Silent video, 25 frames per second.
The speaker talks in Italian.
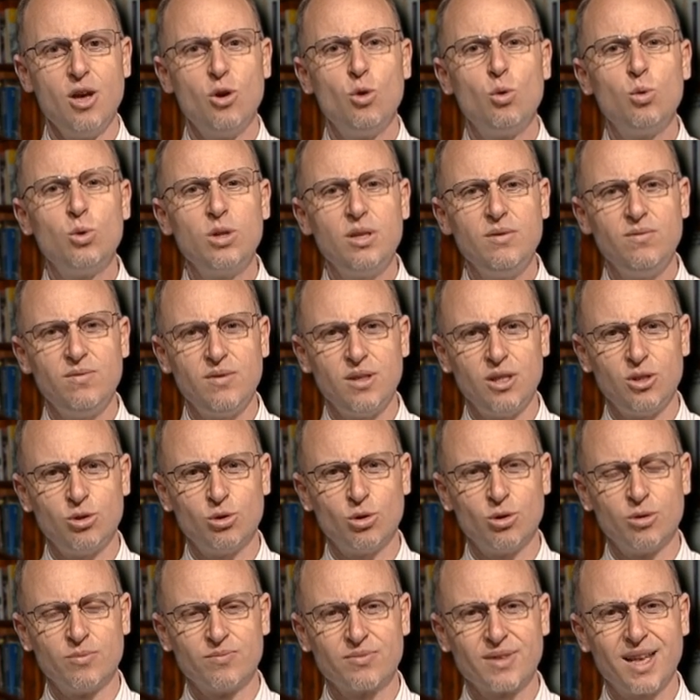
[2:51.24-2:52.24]
Un
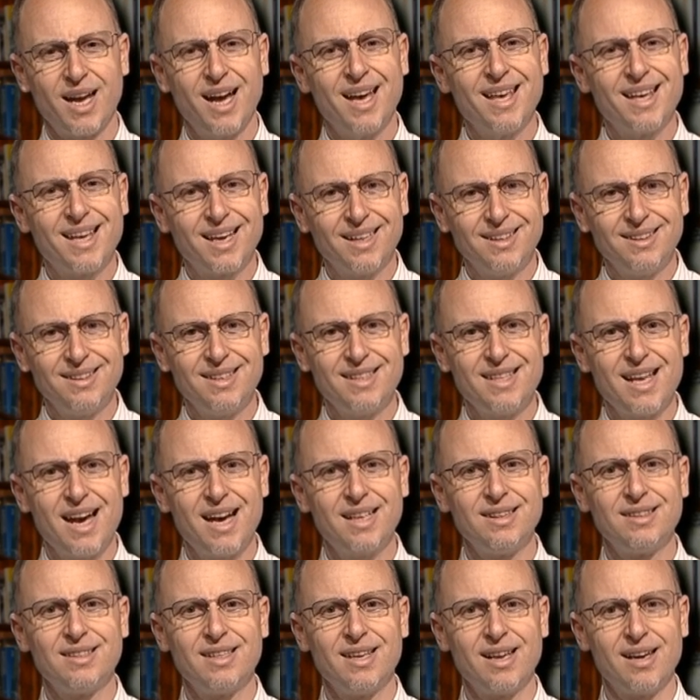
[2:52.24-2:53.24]
invito ai
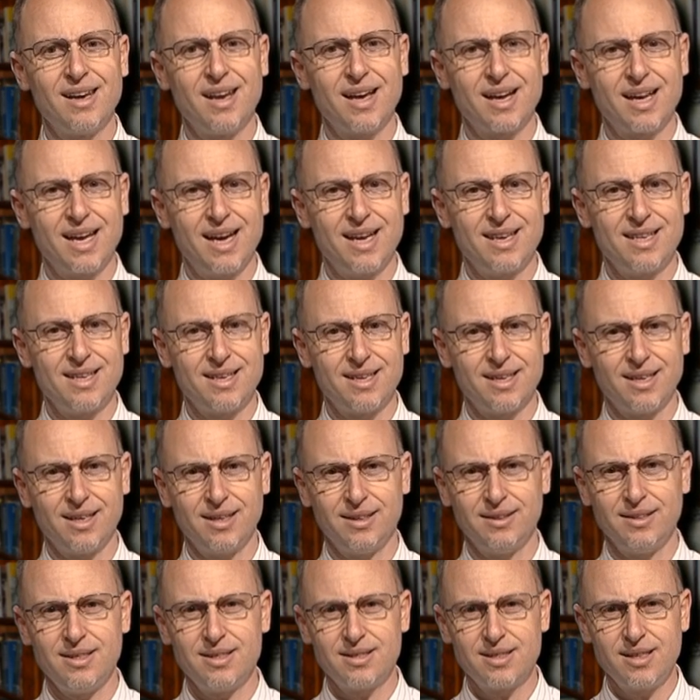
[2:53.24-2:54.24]
candidati alla
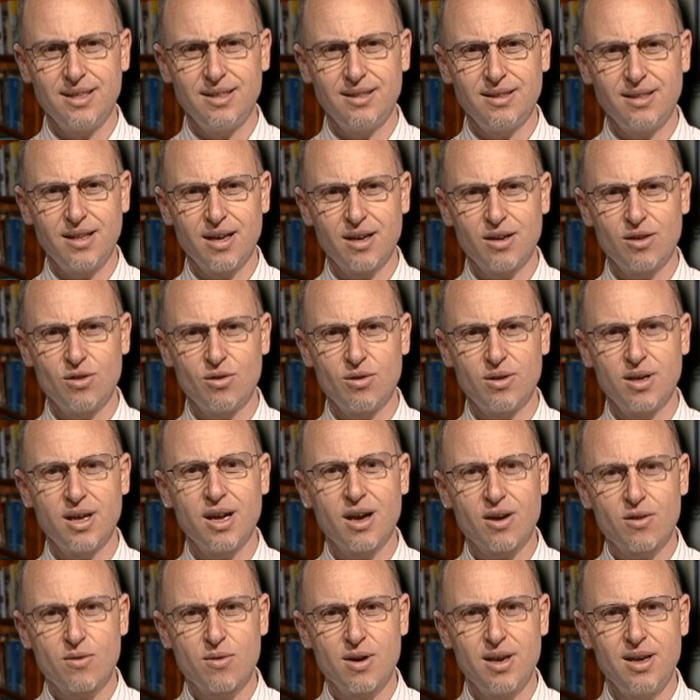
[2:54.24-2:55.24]
carica di sindaco e
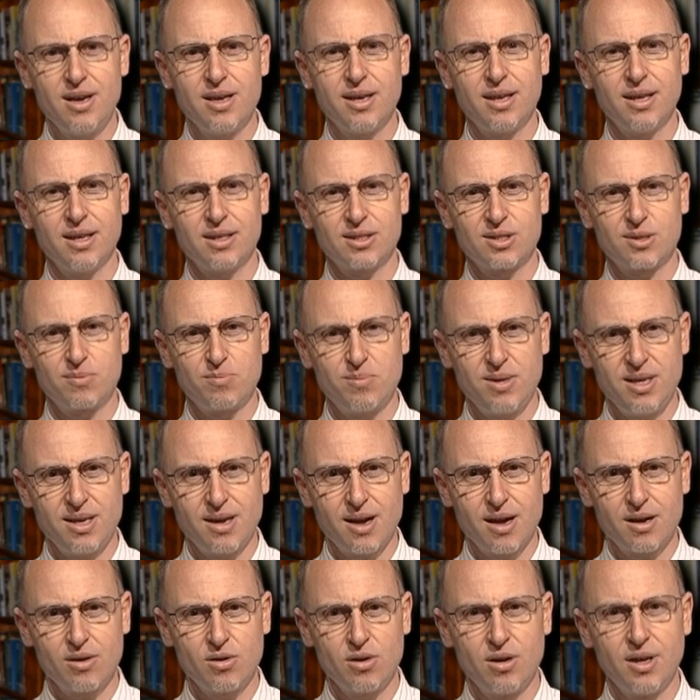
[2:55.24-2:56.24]
a quelli che
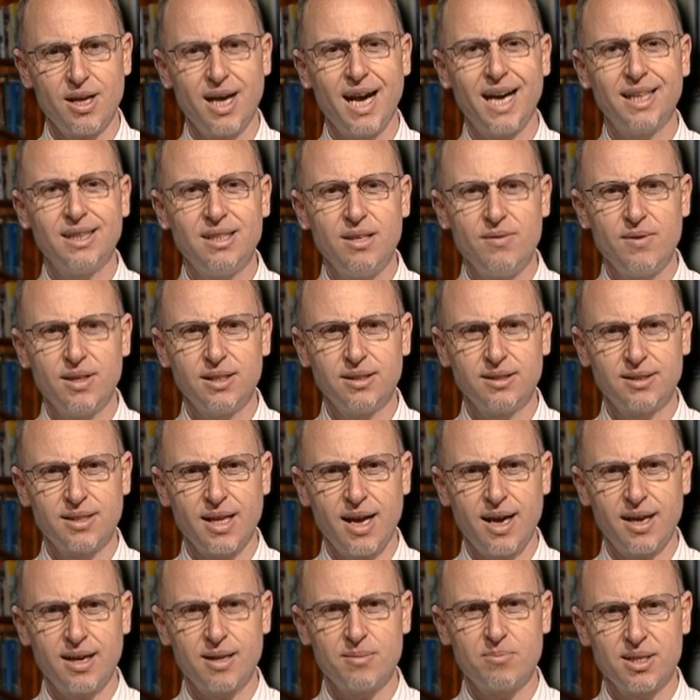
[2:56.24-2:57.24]
aspirano a
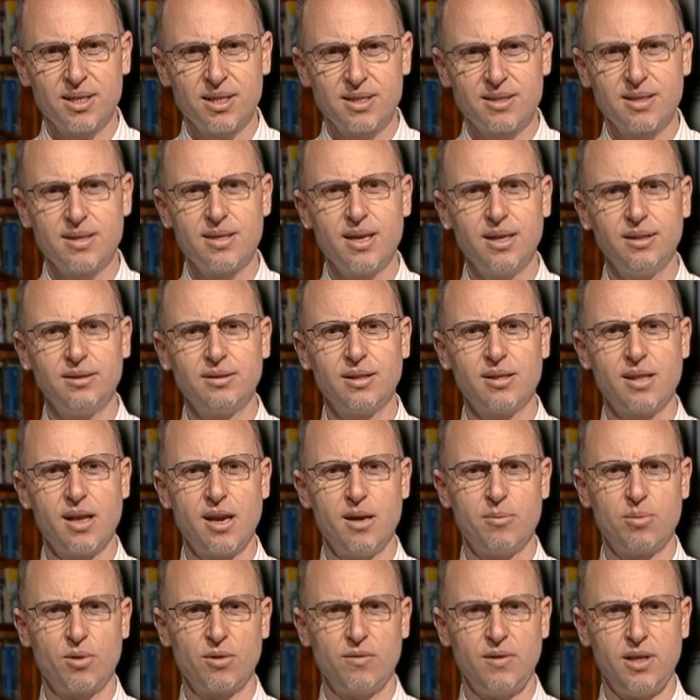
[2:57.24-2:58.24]
diventare presidente
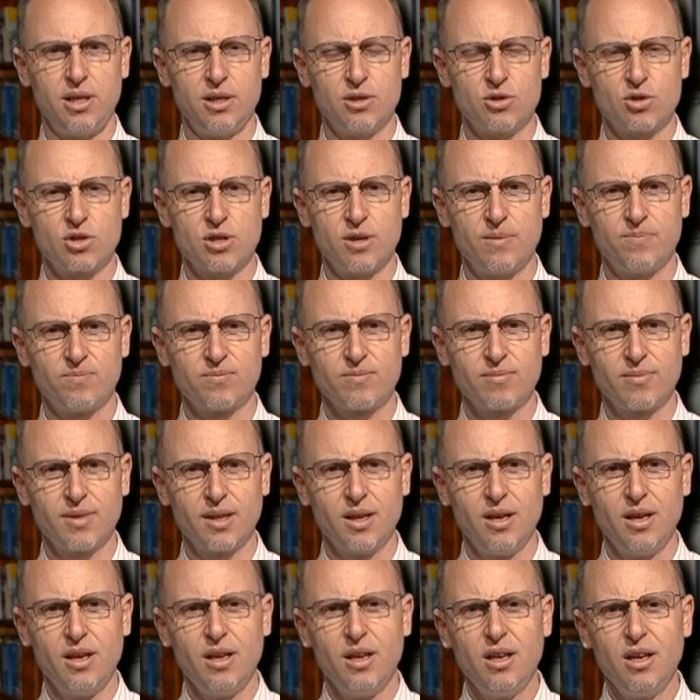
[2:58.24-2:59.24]
della provincia.
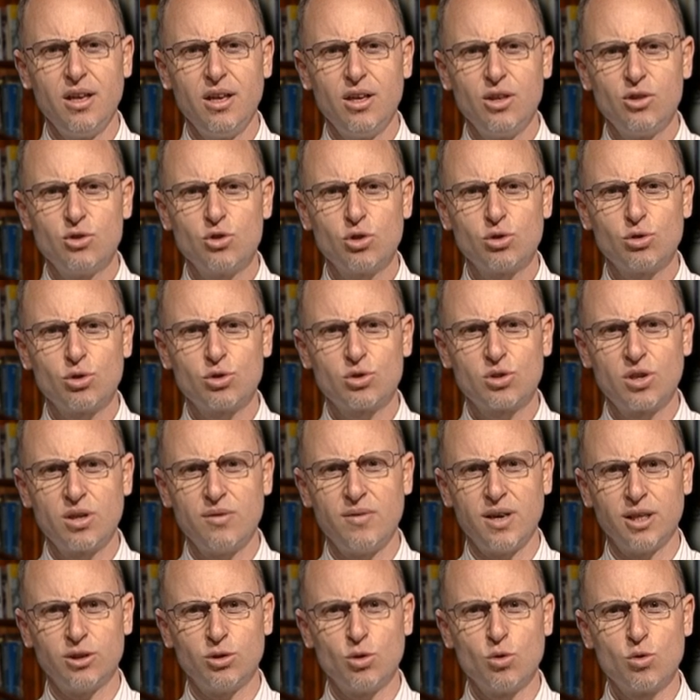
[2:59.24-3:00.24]

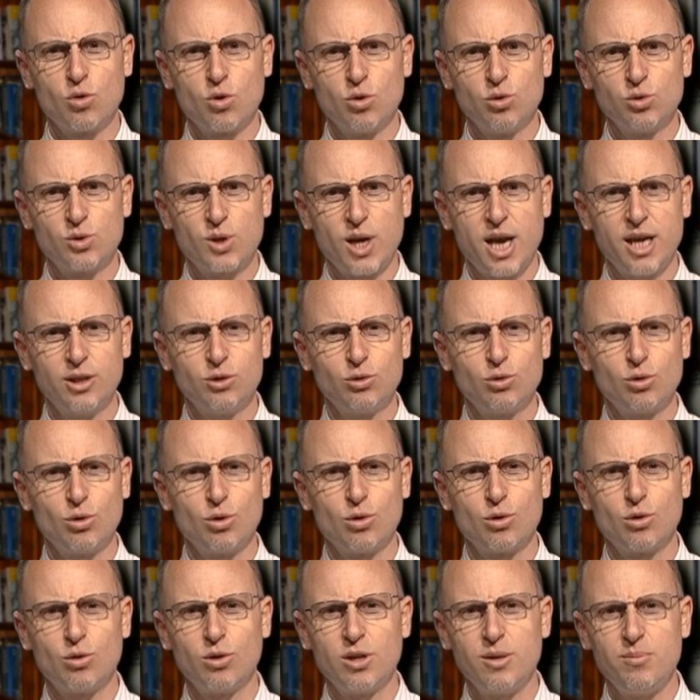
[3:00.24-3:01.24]
Sottoscrivete un
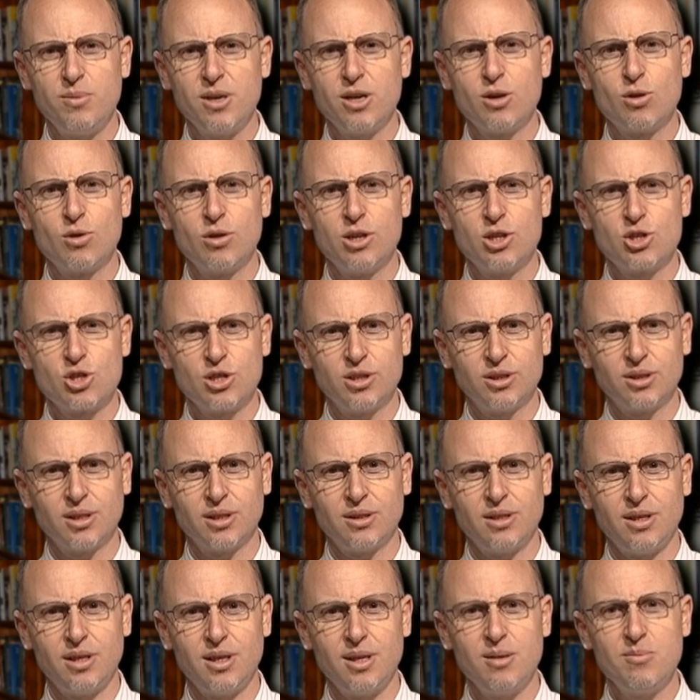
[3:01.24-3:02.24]
contratto con i piccoli
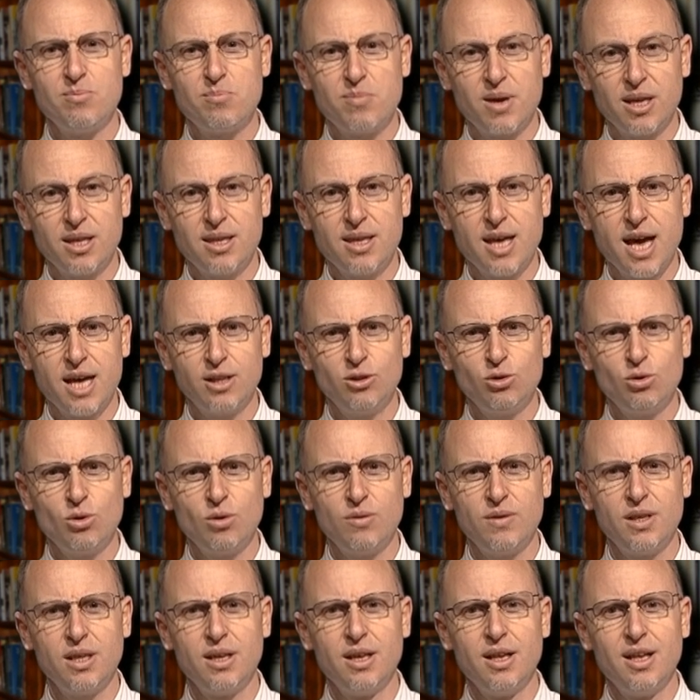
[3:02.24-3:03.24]
cittadini
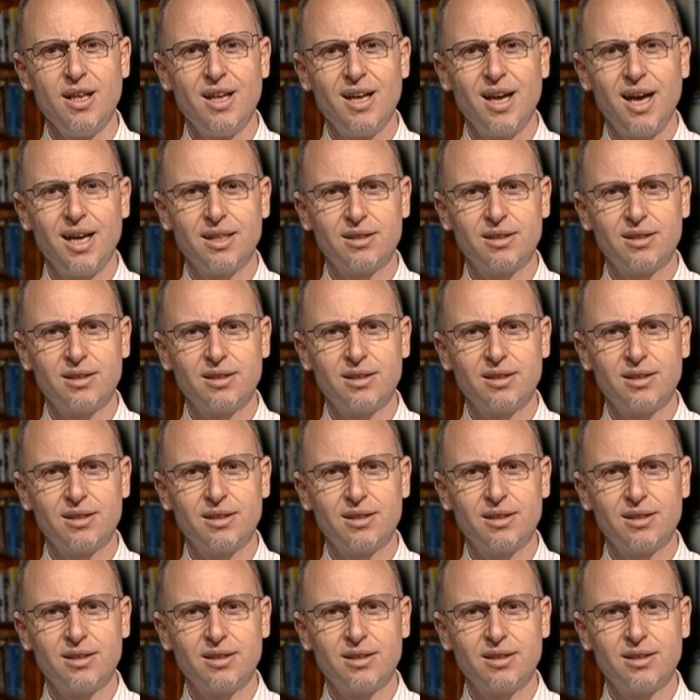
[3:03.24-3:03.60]
impegnandovi a